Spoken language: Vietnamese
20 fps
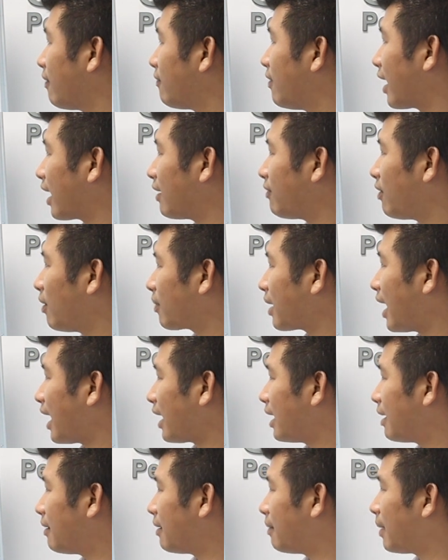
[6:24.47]
Về cái phong cách
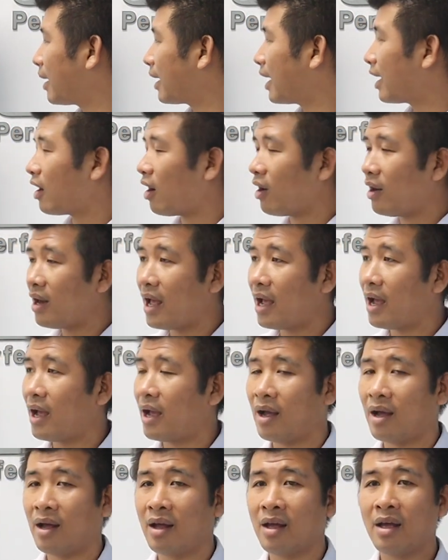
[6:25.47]
thì mình đang nói
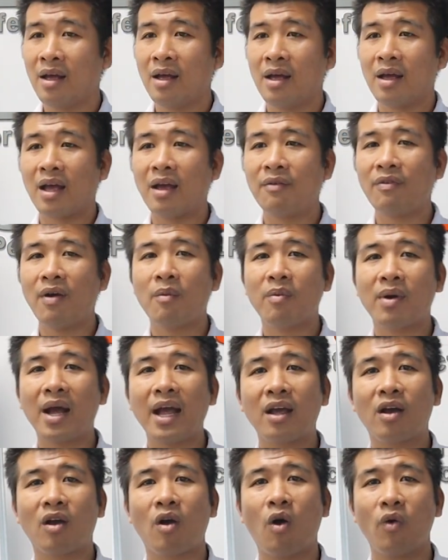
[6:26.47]
là cái phong
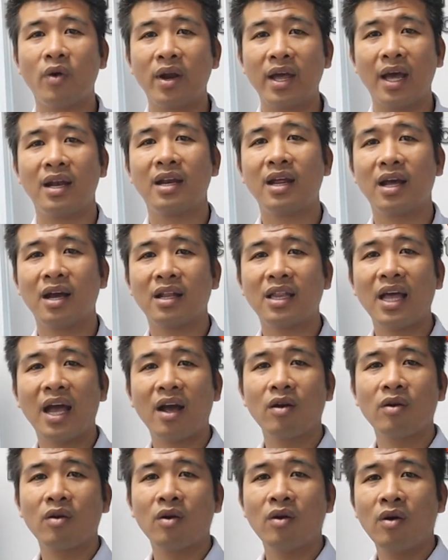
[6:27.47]
cách cổ điển thì người ta
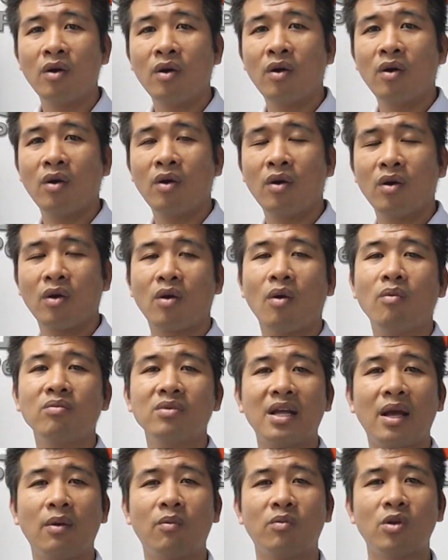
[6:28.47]
cũng
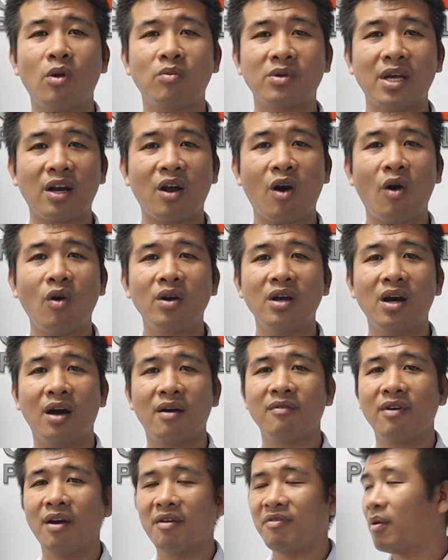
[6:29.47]
dùng sàn gỗ
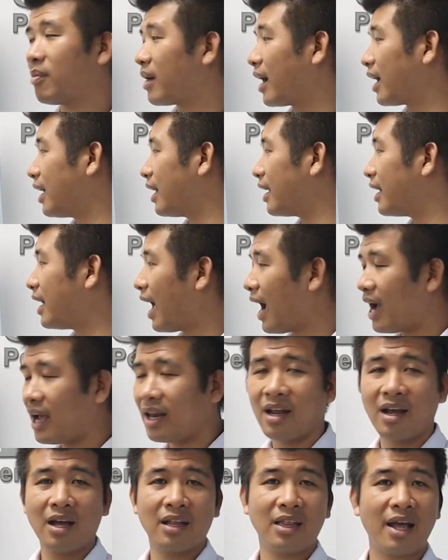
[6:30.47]
được, và phong cách hiện đại
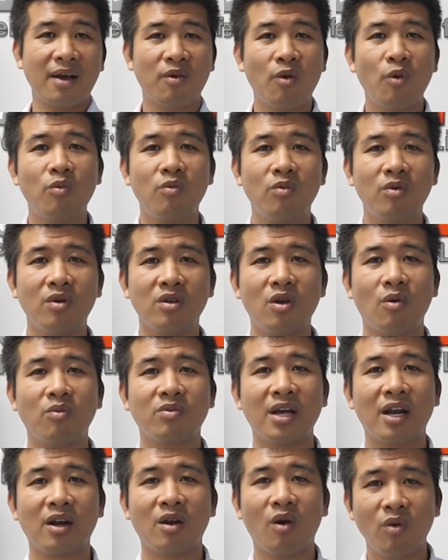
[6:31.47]
thì người ta cũng dùng
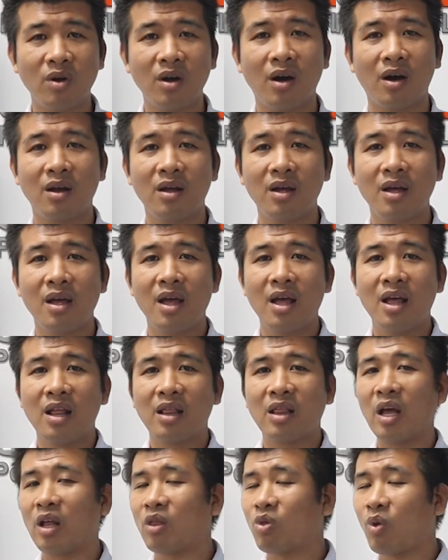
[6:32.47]
sàn gỗ được,
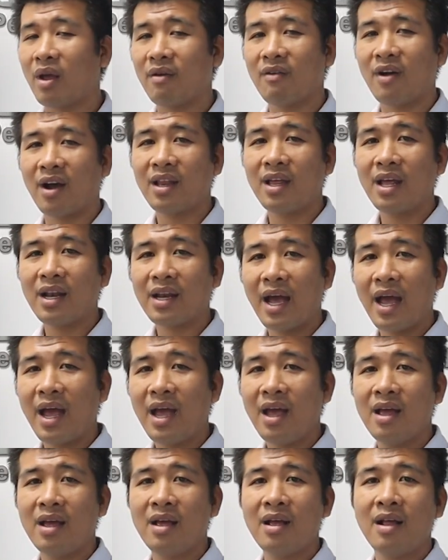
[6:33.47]
thì tùy vào cái thiết
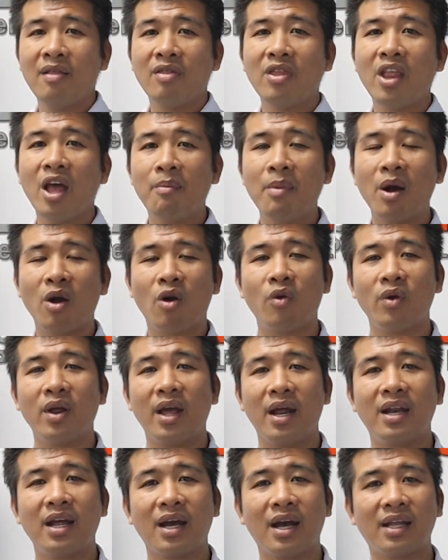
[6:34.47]
kế. Nếu mà cổ
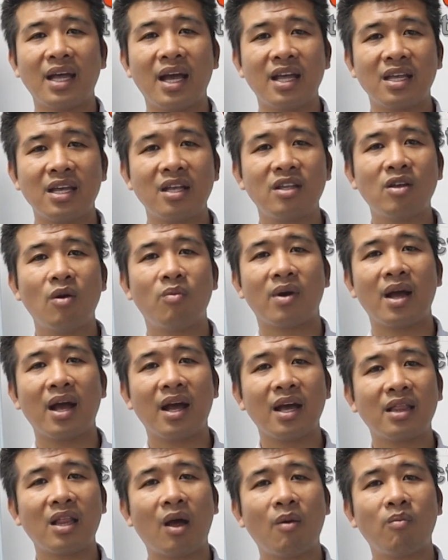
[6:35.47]
điển thì người ta sẽ dùng các
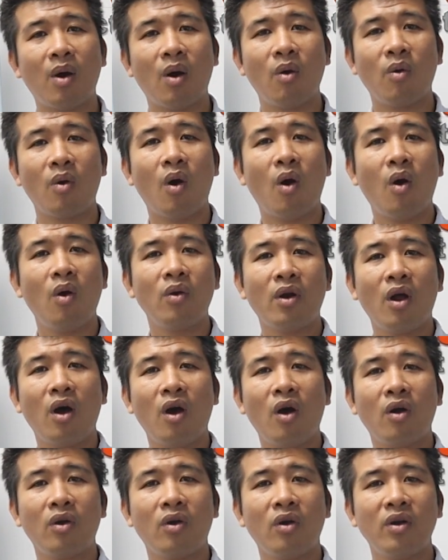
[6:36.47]
cái tông màu gỗ
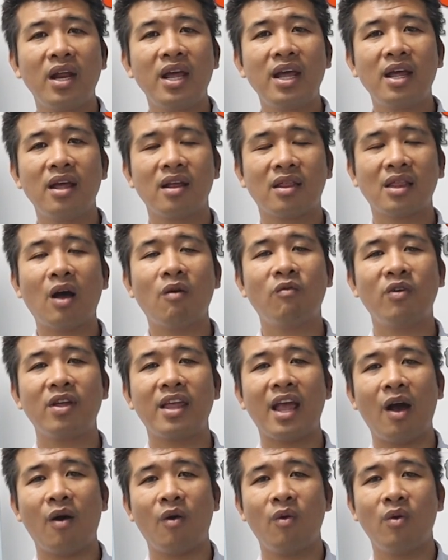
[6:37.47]
nó đi tông với
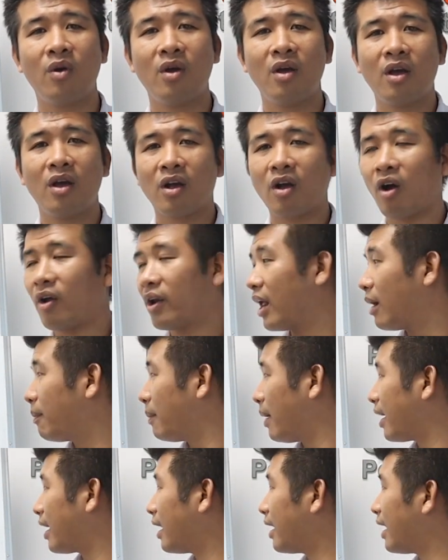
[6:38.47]
nhau, còn nếu
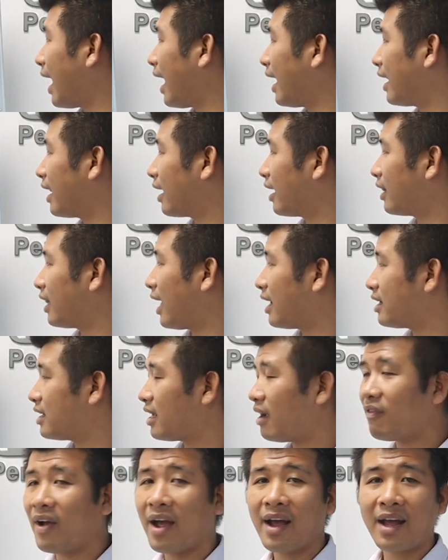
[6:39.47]
mà hiện đại thì người ta
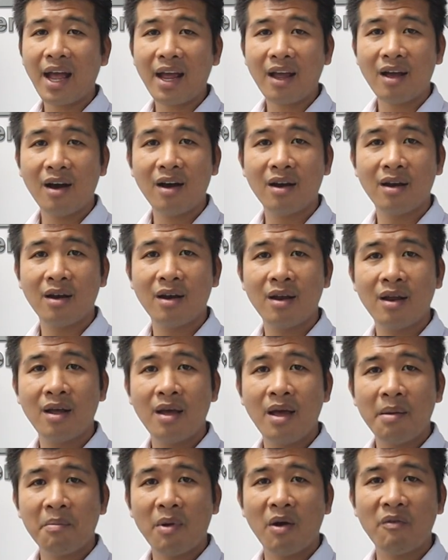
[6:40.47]
sẽ phá cách hơn,
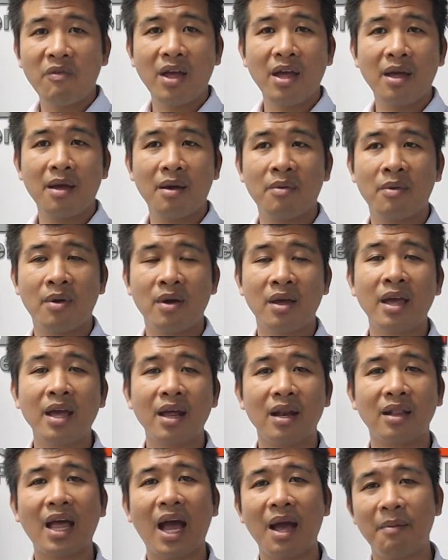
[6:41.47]
bởi vì
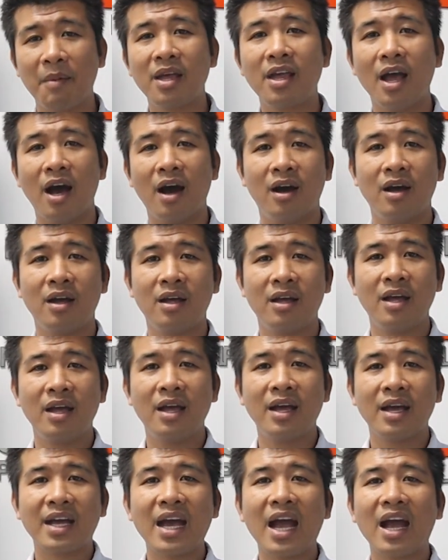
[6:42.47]
hiện tại bây giờ
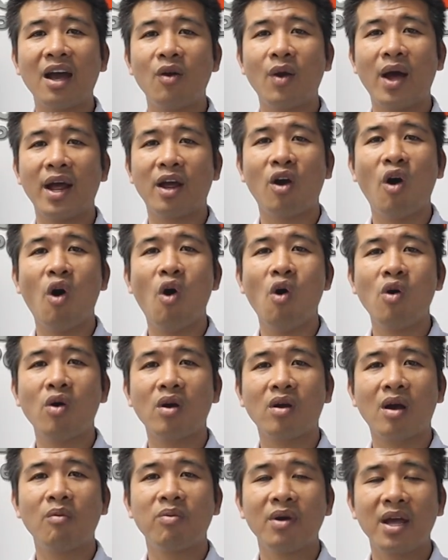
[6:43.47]
các cái loại gỗ
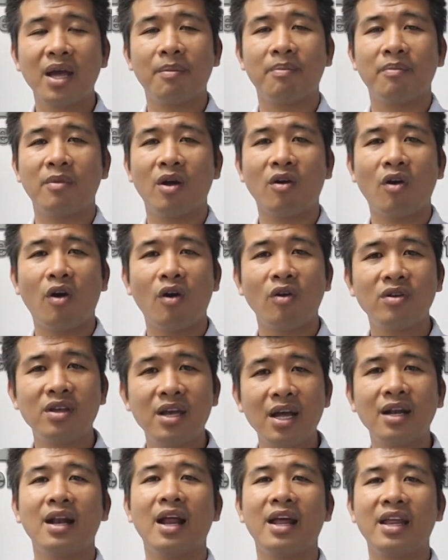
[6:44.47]
công nghiệp nó có
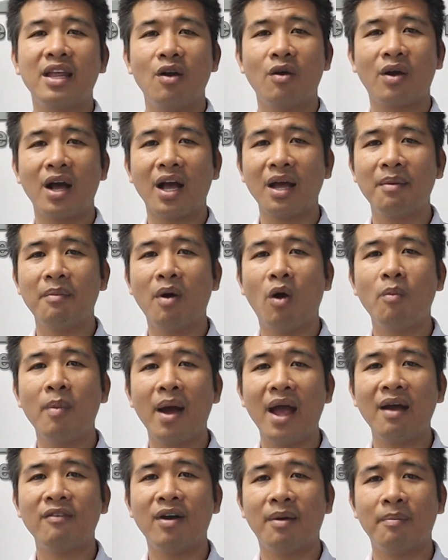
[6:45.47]
rất là nhiều các cái mẫu
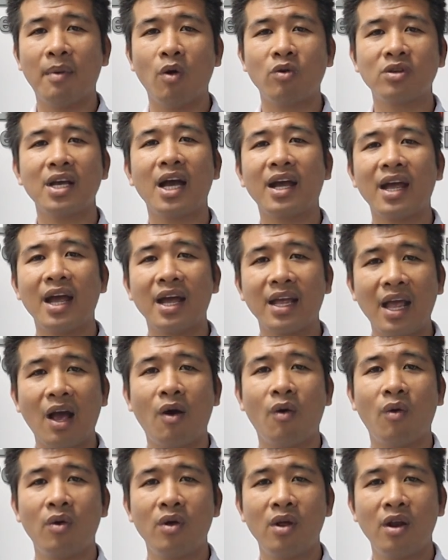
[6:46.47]
mã và màu sắc khác
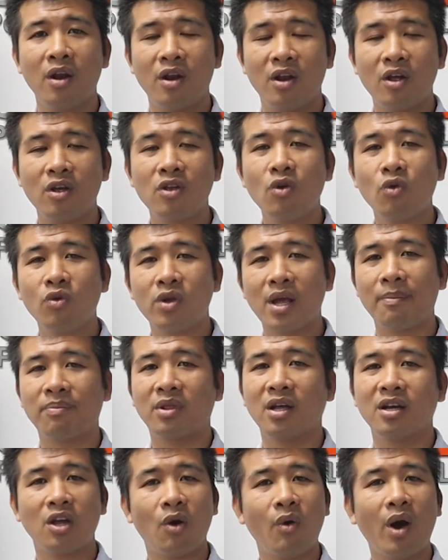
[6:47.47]
nhau, nó du nhập
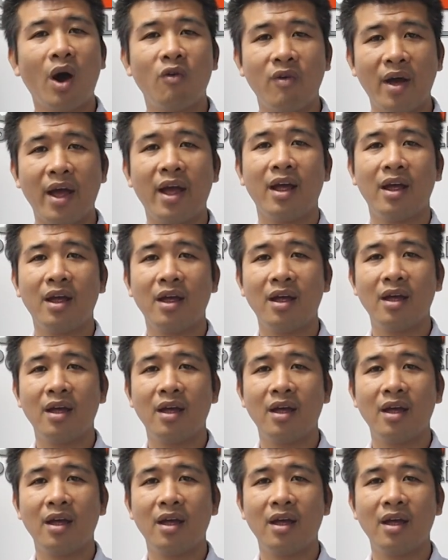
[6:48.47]
từ châu Âu về,